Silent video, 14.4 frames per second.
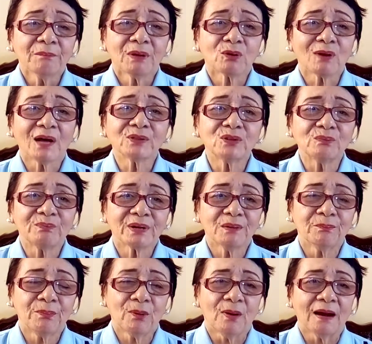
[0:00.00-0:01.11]
pero andun pa
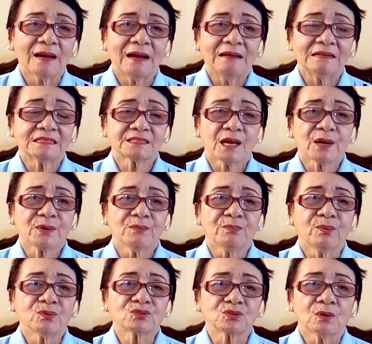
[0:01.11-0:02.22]
rin po ang galit sa aking
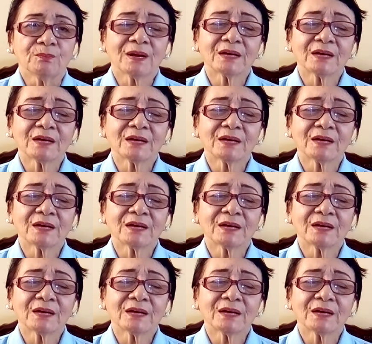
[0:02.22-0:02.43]
puso.